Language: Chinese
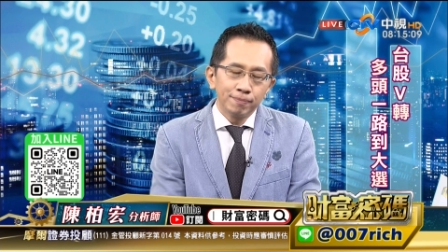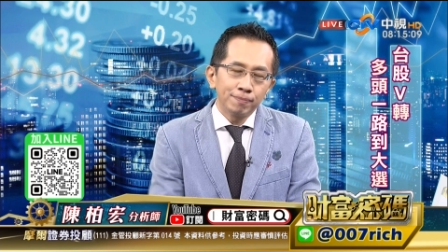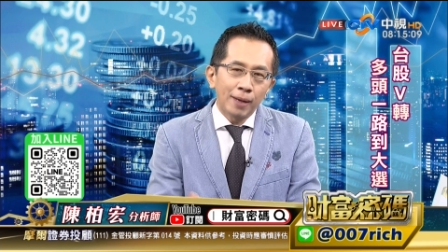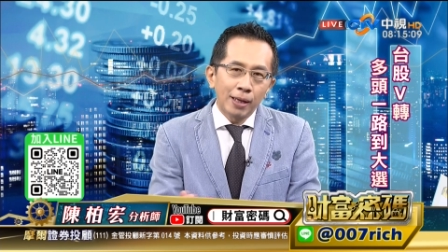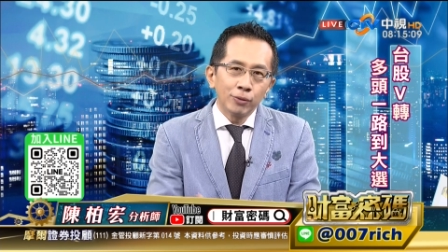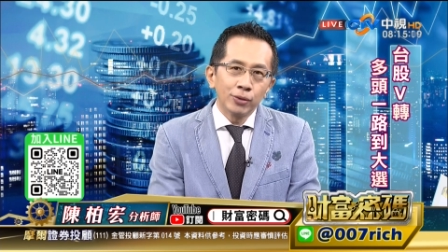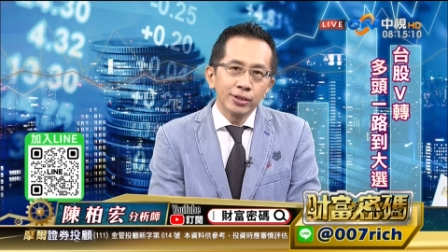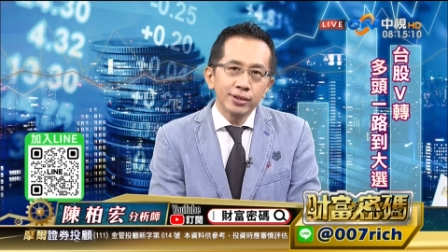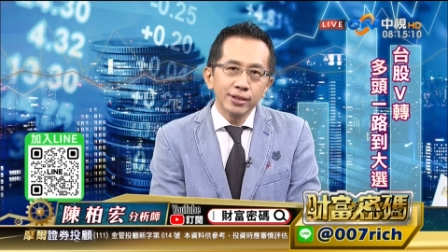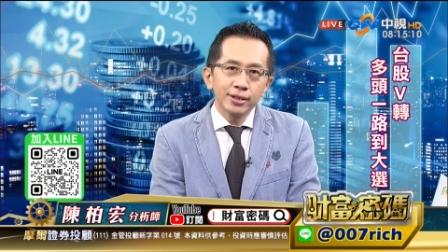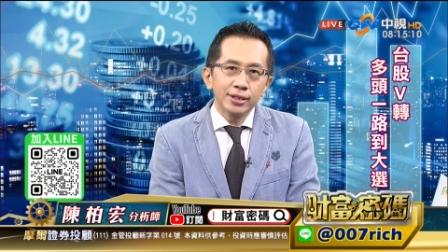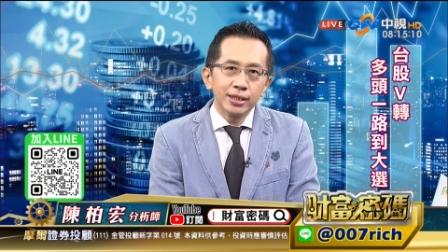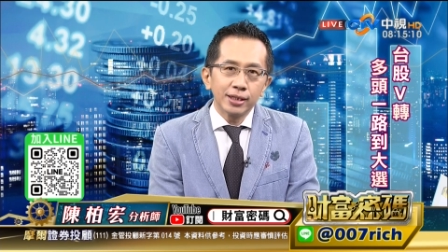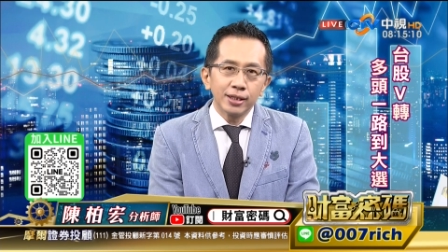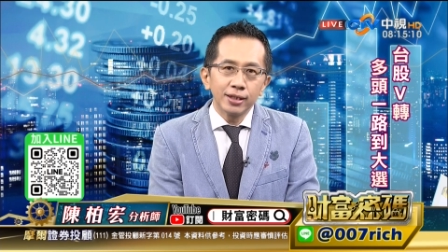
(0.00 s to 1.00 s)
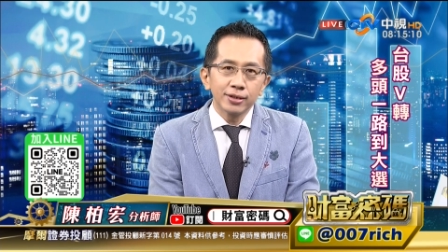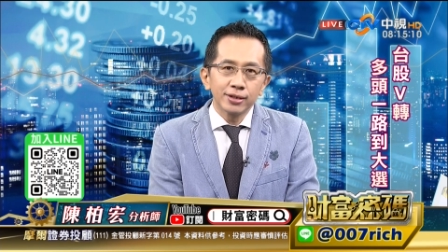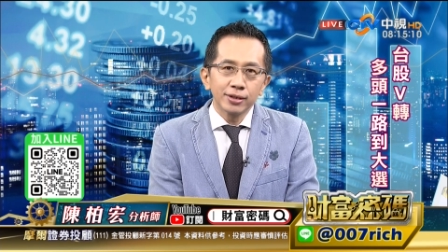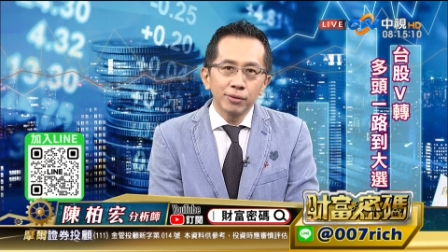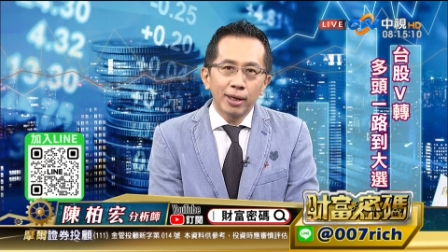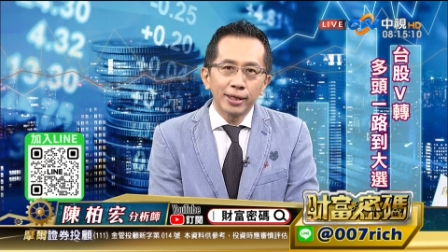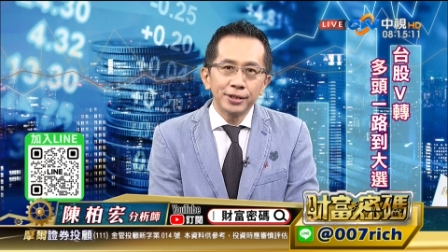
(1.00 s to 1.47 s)
帮我设计刻
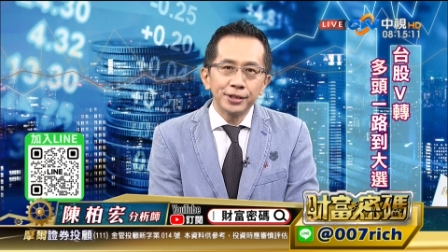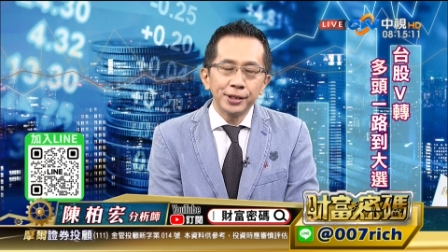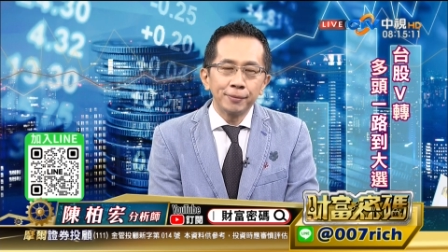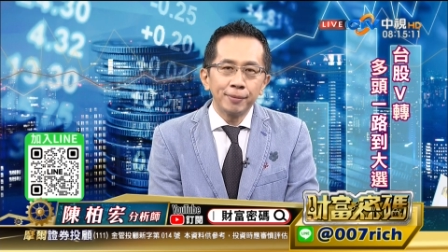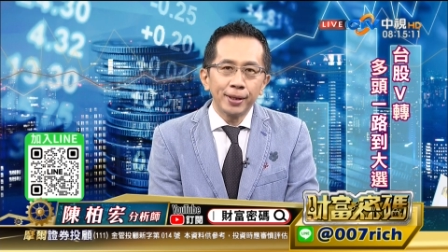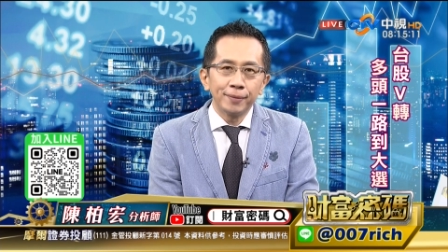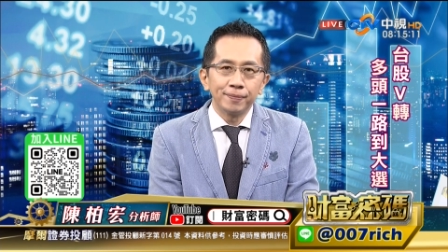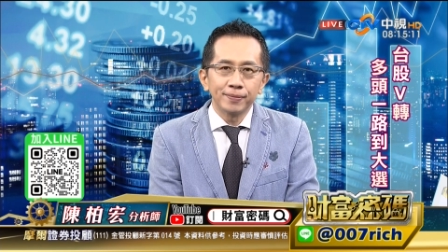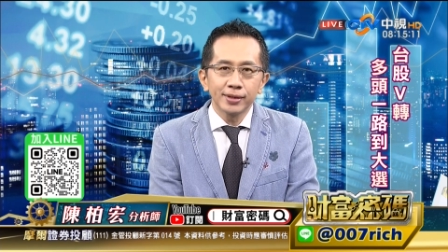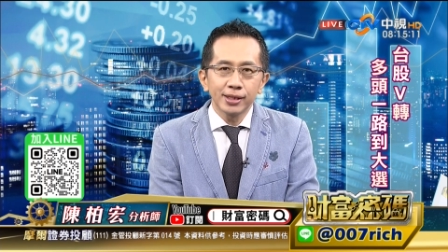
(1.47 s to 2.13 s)
字化的晶片。